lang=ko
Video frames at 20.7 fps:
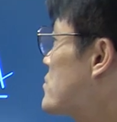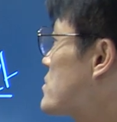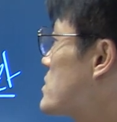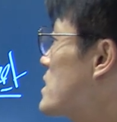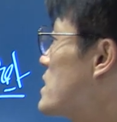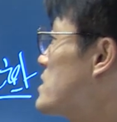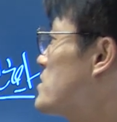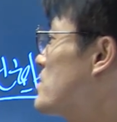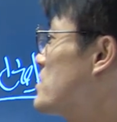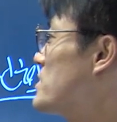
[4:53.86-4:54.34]

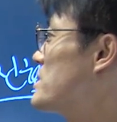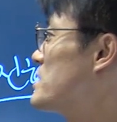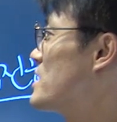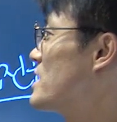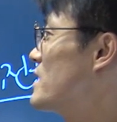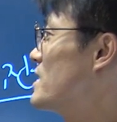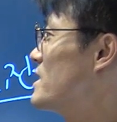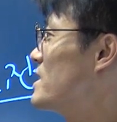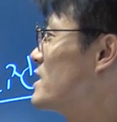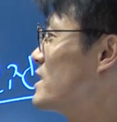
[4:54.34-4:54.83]
국가에서
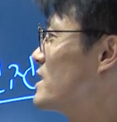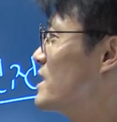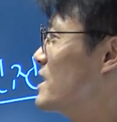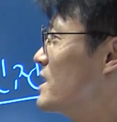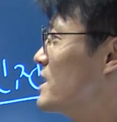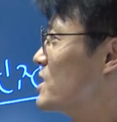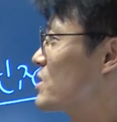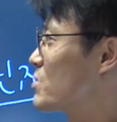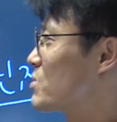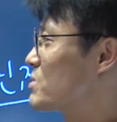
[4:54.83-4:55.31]
이제
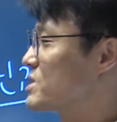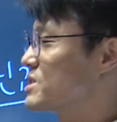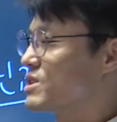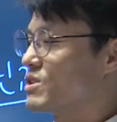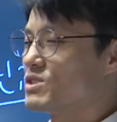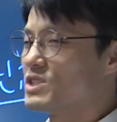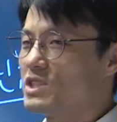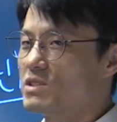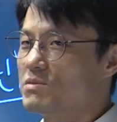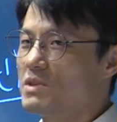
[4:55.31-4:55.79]
통신
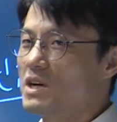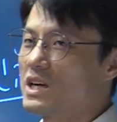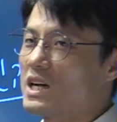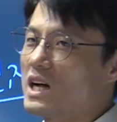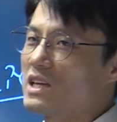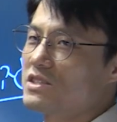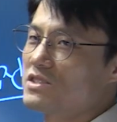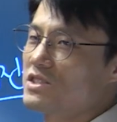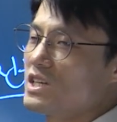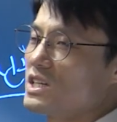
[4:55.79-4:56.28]
자유 침해할
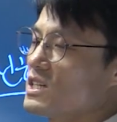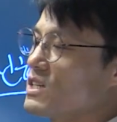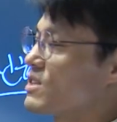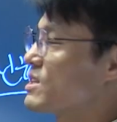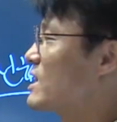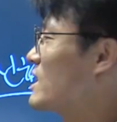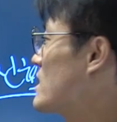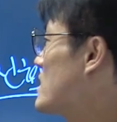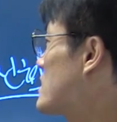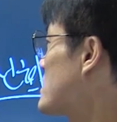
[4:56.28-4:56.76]
가능성이
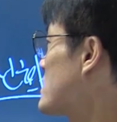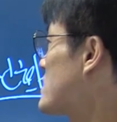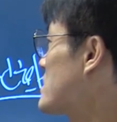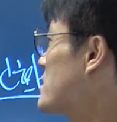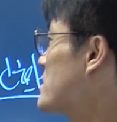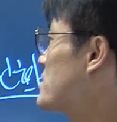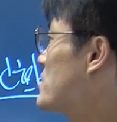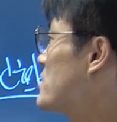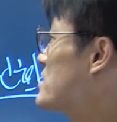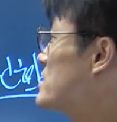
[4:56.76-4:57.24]
크다.
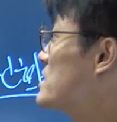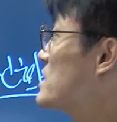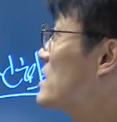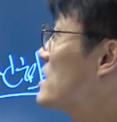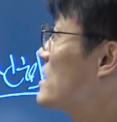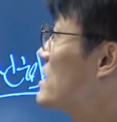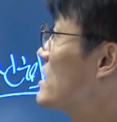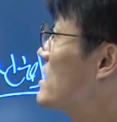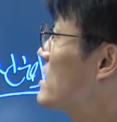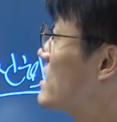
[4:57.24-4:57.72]
그래서
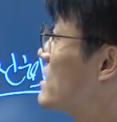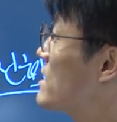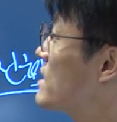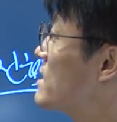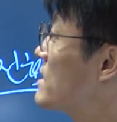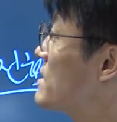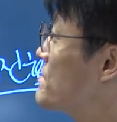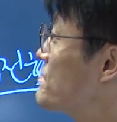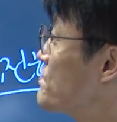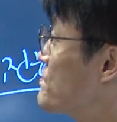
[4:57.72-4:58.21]
이제
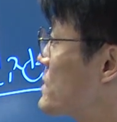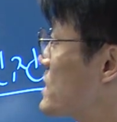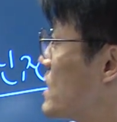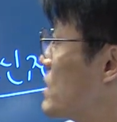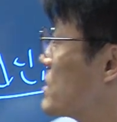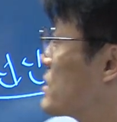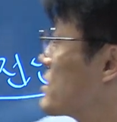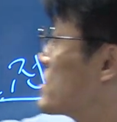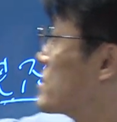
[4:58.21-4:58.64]
네,